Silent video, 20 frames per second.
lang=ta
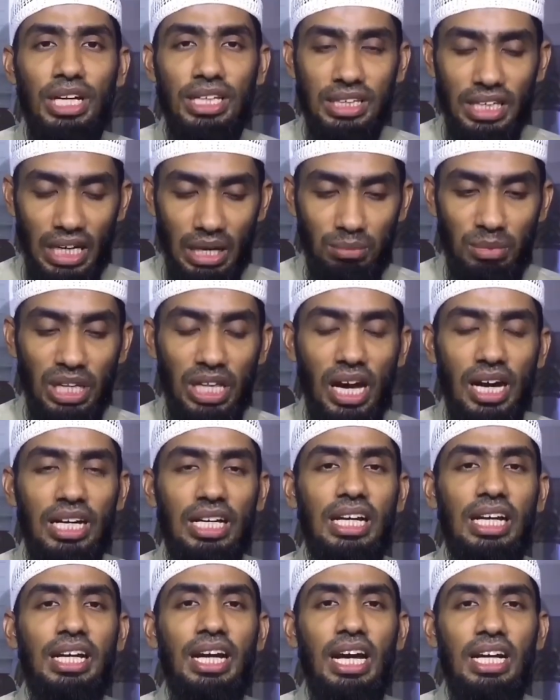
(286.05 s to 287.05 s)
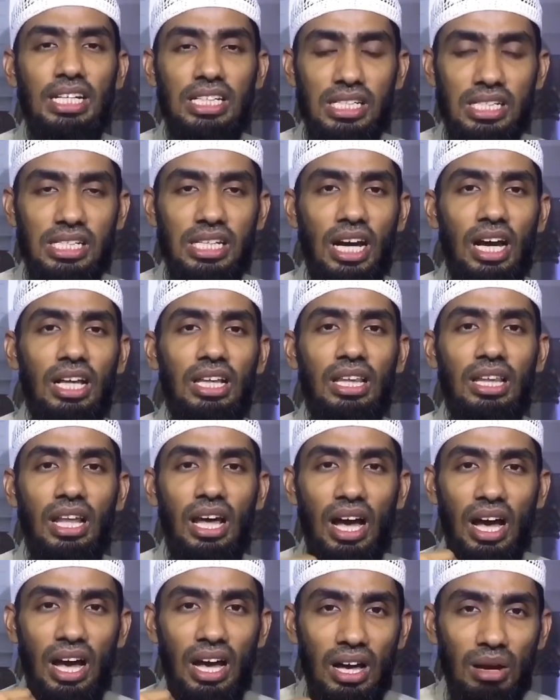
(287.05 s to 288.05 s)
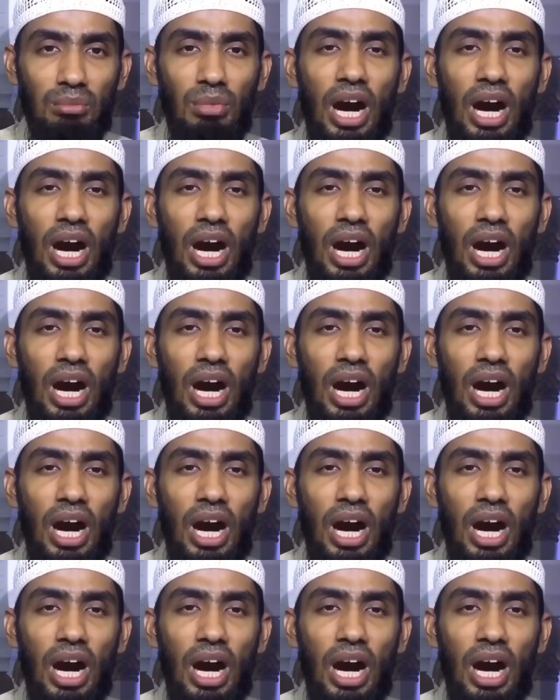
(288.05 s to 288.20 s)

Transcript: இந்த ரமதானிலே நான் இன்ஷா அல்லாஹ்